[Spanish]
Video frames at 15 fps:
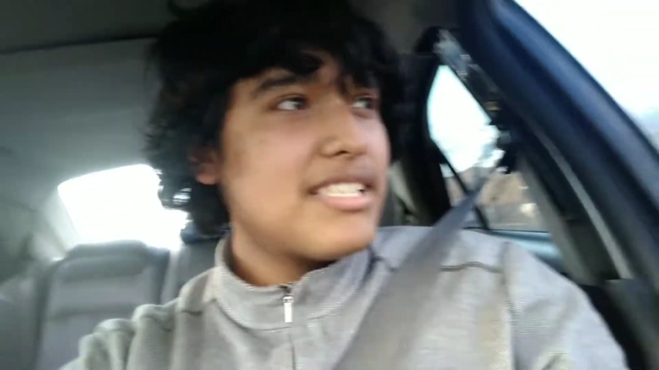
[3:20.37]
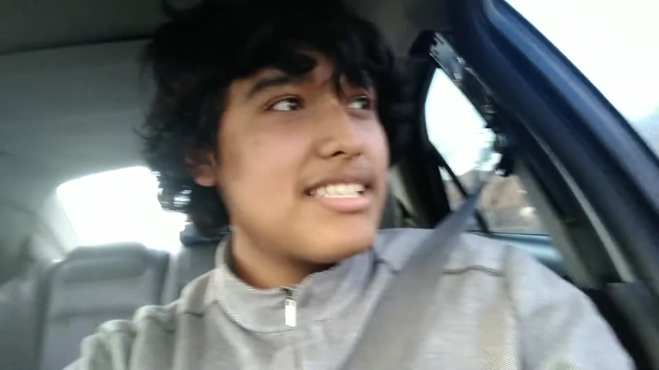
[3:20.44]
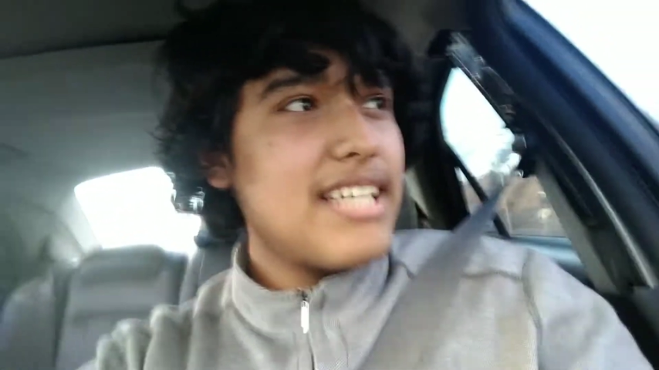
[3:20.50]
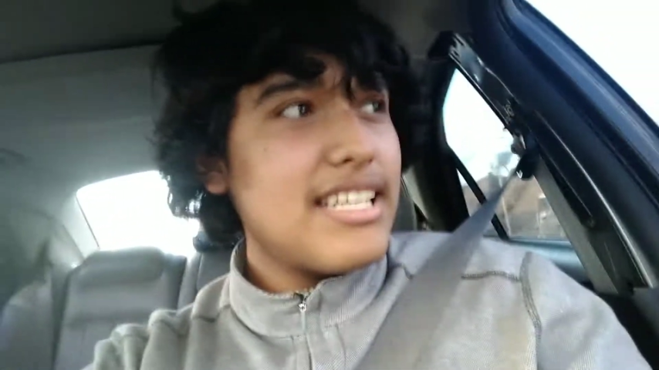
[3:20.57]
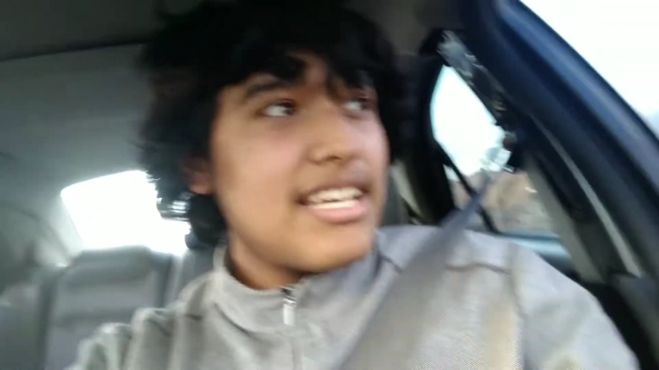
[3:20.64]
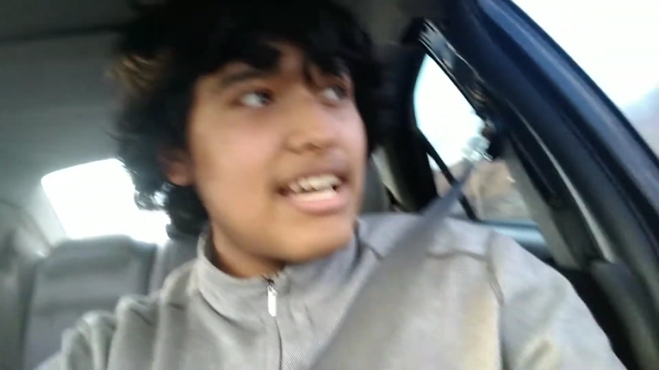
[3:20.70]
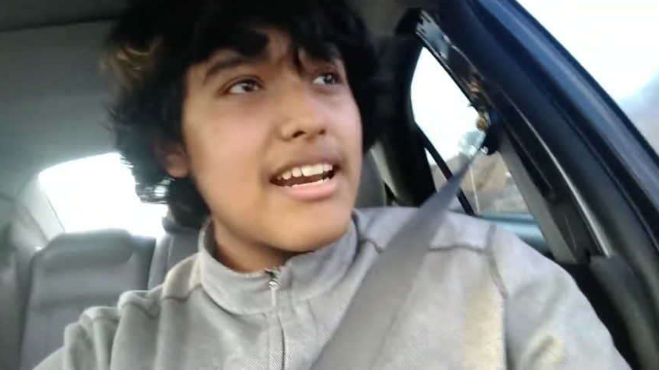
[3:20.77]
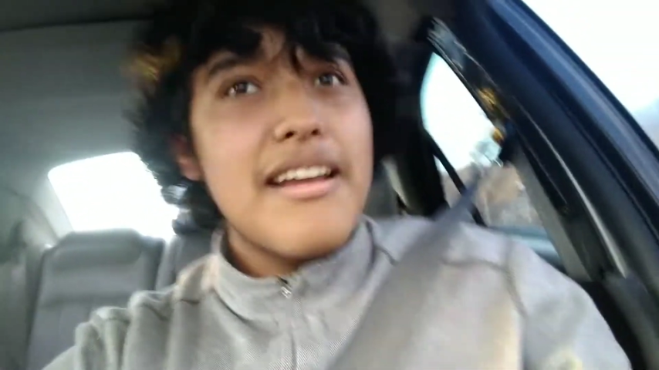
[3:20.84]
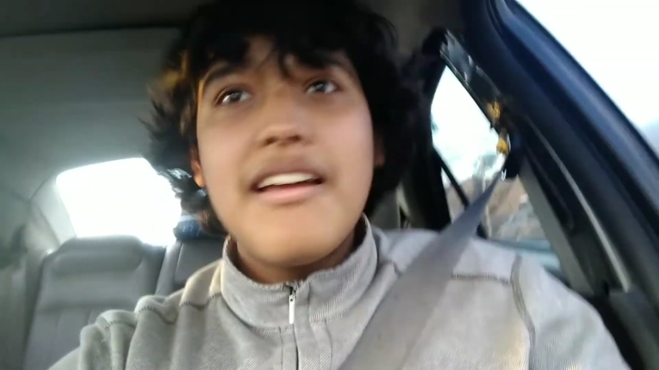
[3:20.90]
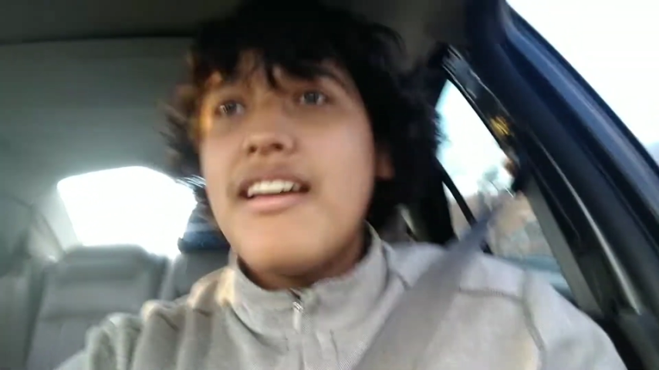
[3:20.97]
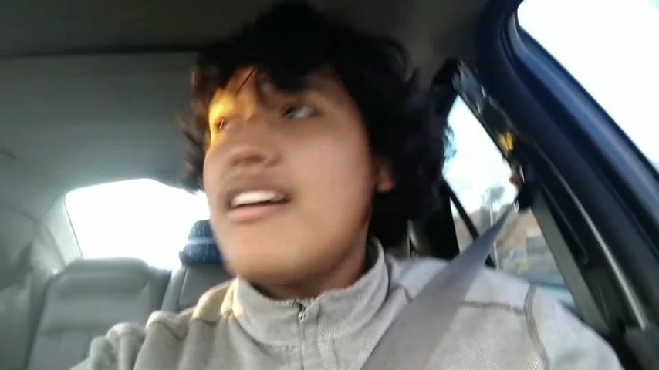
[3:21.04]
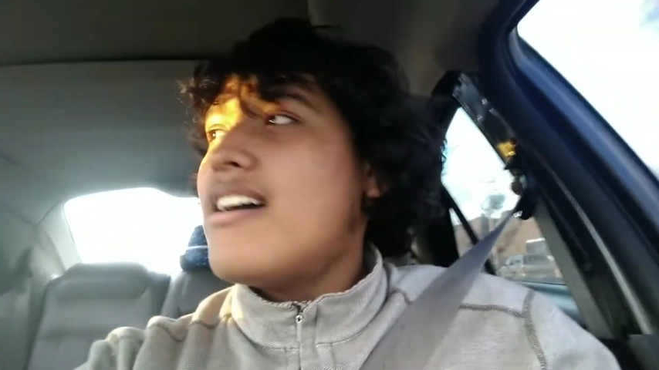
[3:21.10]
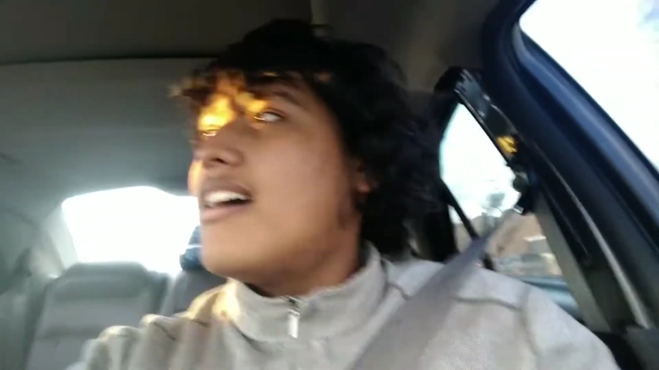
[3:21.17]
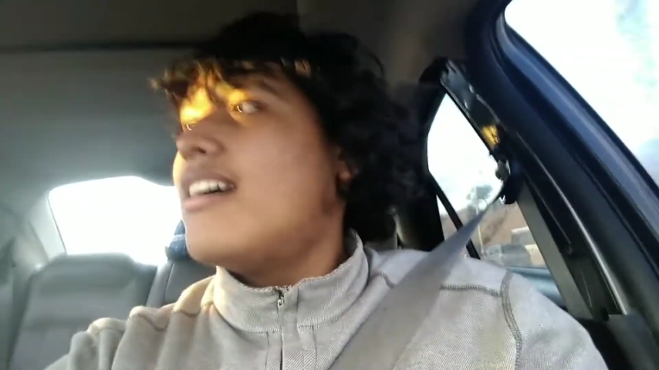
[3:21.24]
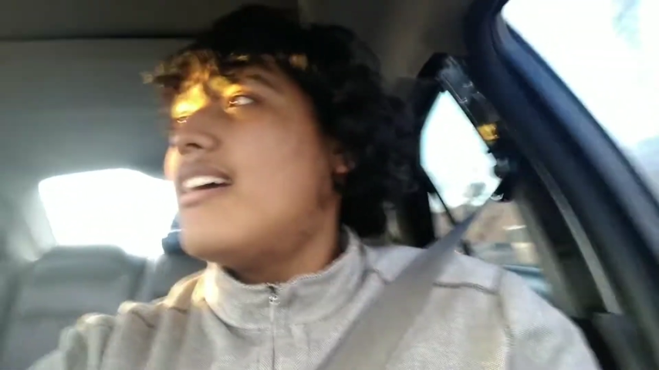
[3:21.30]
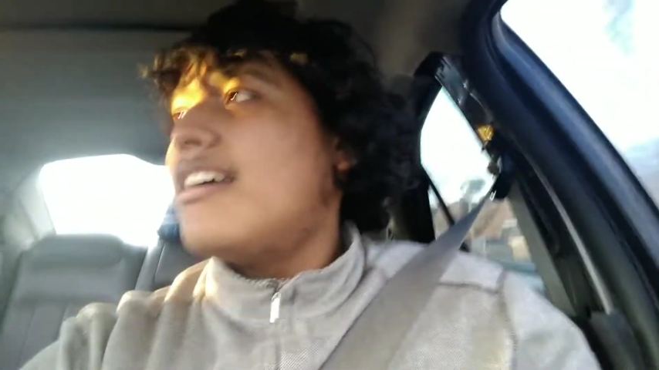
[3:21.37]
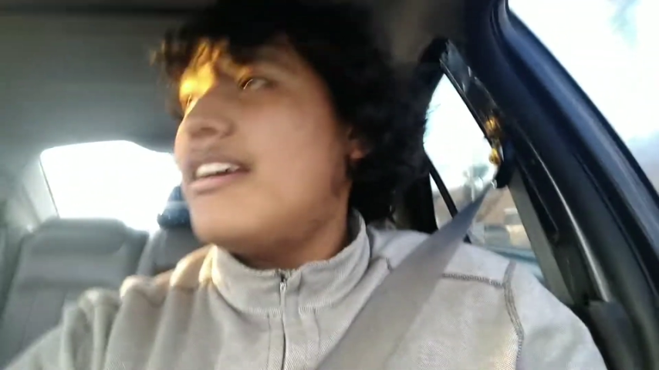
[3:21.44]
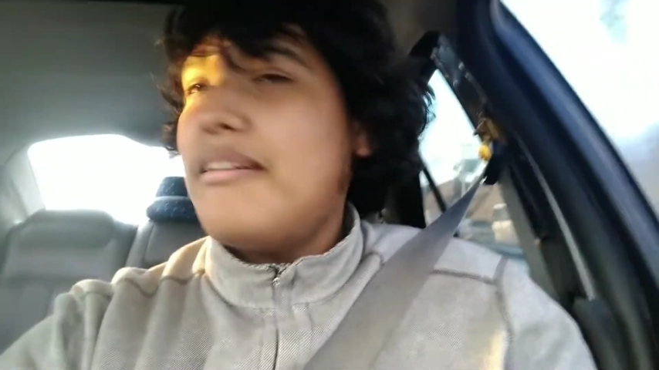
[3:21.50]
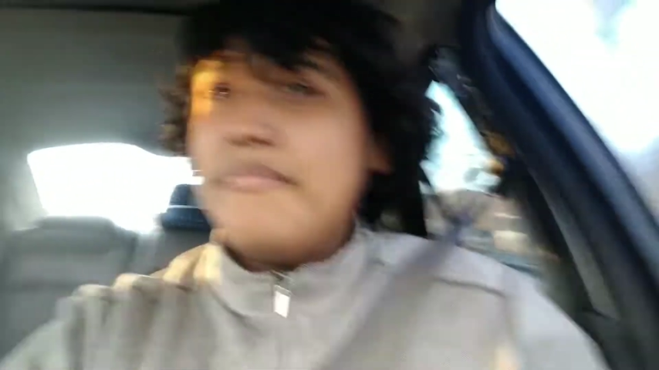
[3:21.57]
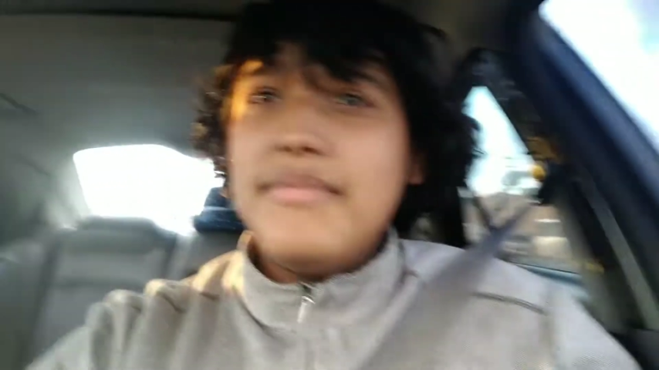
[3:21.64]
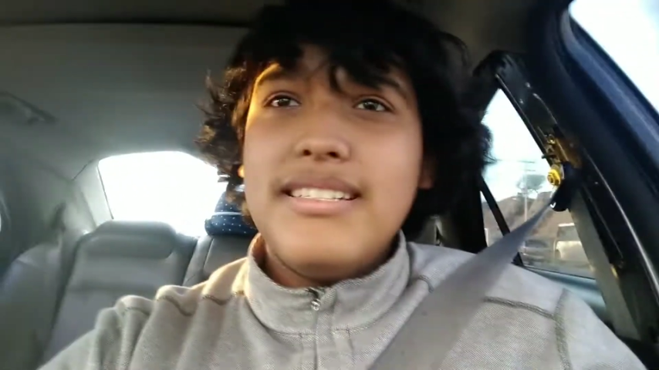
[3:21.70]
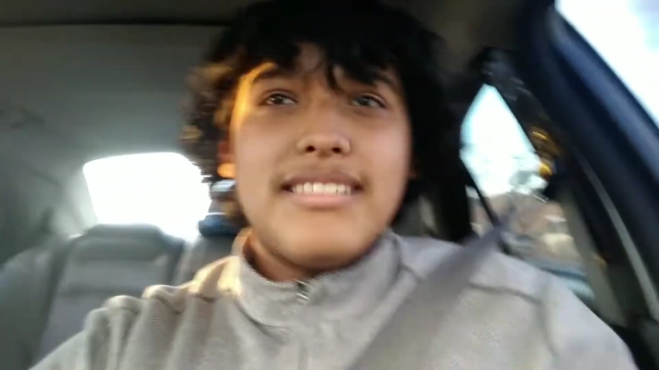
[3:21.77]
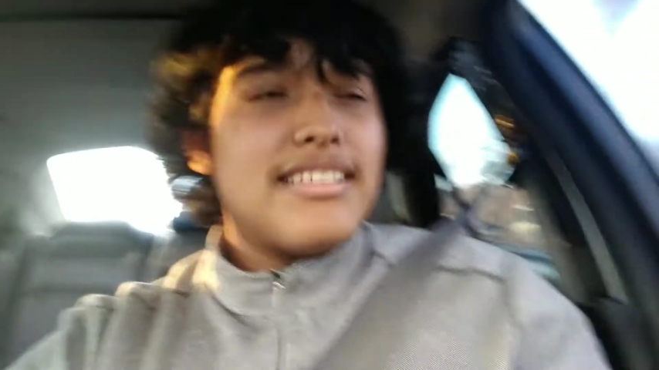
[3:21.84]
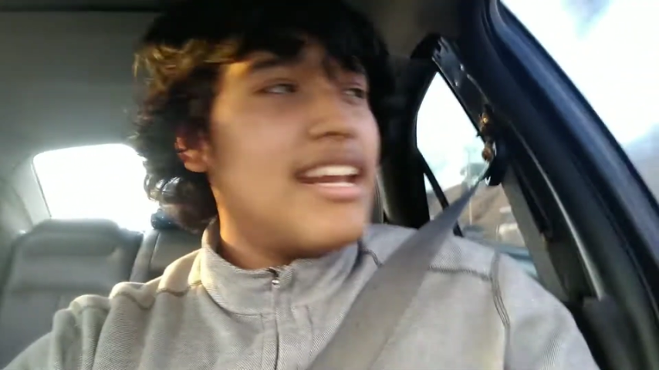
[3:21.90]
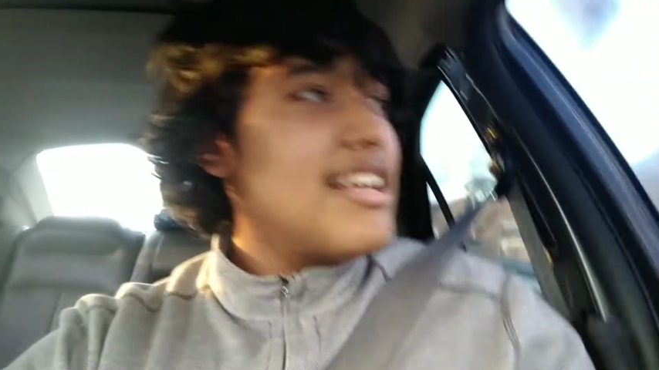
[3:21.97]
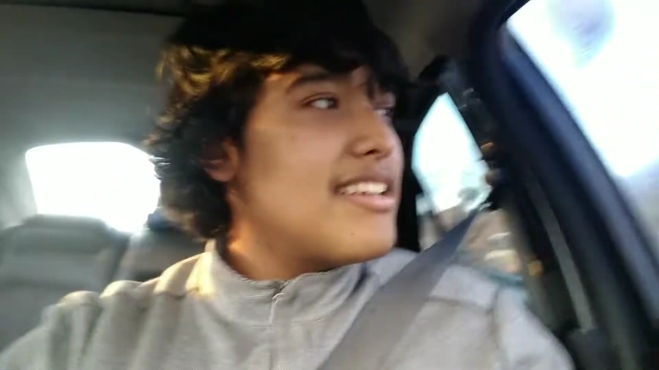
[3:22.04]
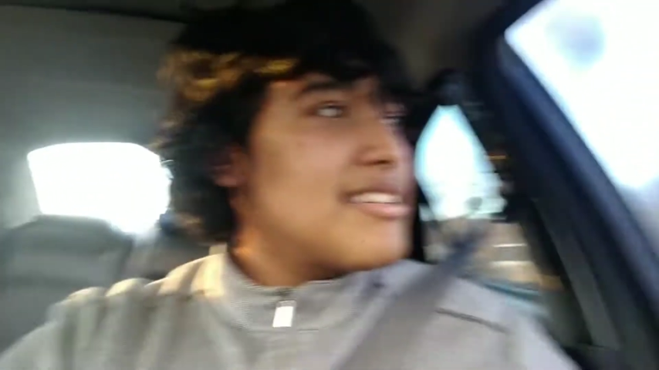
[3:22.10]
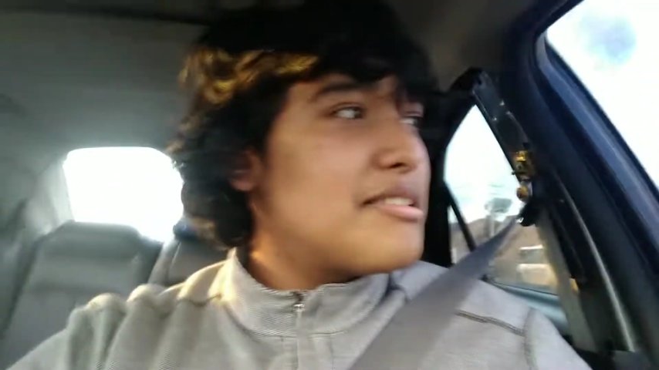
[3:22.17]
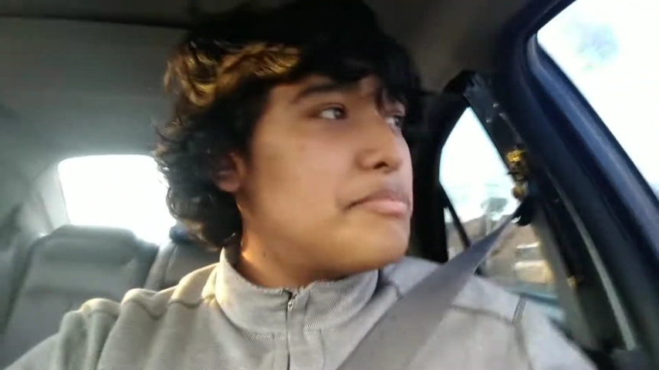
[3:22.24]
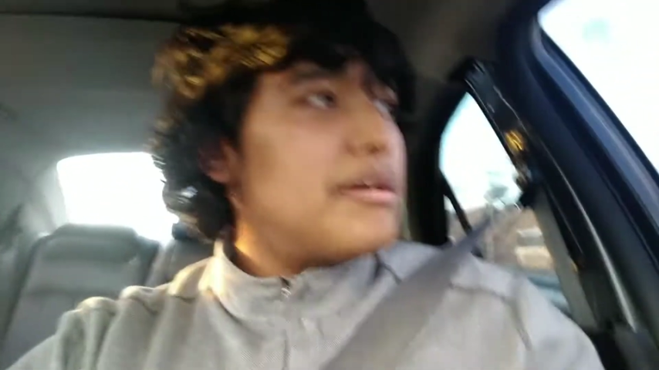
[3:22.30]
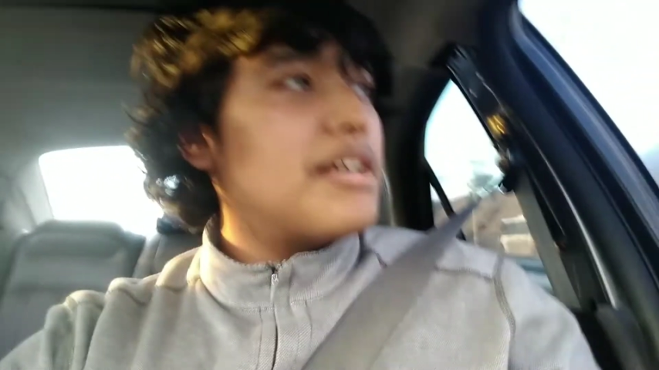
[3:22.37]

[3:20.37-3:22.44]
extrañar mis greñas.